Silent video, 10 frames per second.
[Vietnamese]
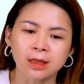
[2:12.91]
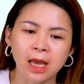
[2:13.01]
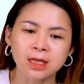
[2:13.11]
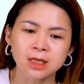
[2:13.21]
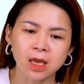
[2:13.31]

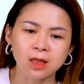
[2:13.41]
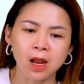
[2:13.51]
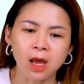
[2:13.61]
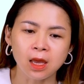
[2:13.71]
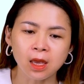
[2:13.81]
ta sẽ
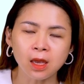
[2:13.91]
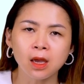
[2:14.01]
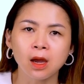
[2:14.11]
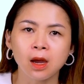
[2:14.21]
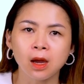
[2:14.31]
lấy
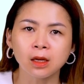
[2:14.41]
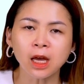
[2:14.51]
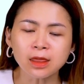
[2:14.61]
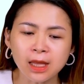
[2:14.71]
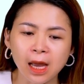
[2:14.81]

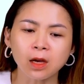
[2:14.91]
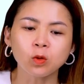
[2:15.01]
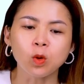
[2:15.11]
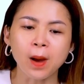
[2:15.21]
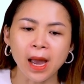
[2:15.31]
cân nặng
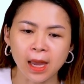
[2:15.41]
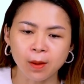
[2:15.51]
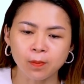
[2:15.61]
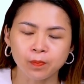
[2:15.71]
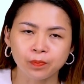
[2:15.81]
của ba em.